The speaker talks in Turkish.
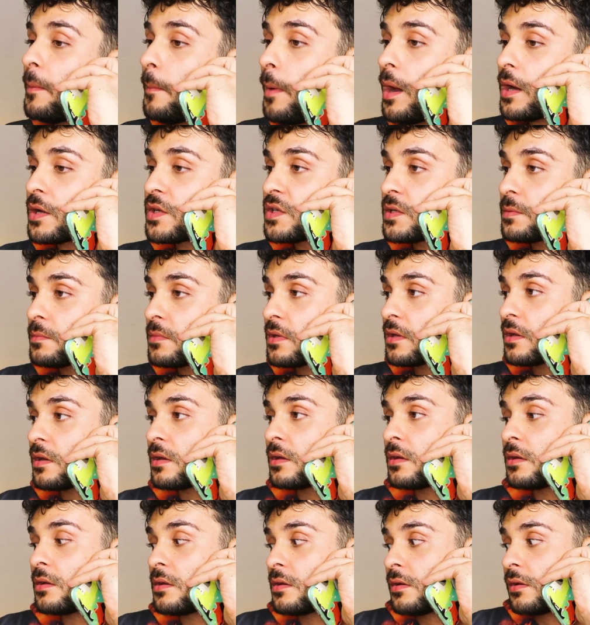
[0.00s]
Hey, bak şimdi
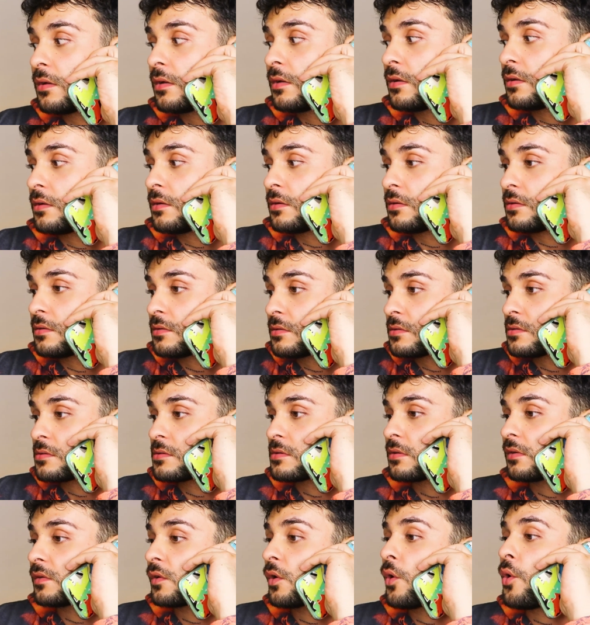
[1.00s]
e,
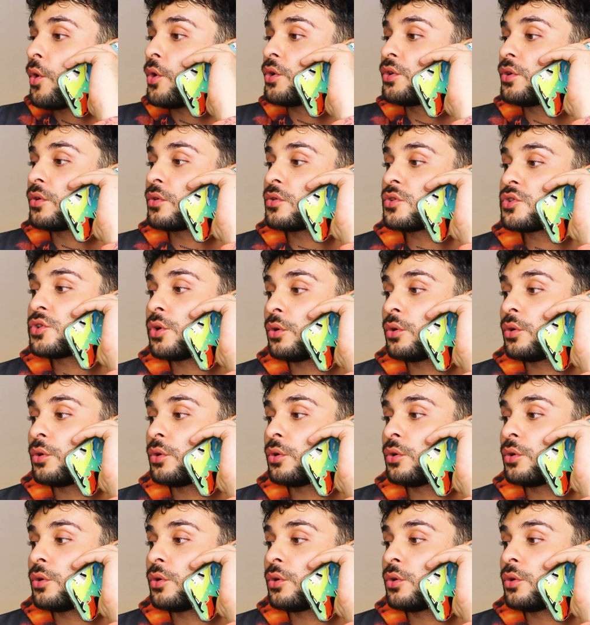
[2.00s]
koridorun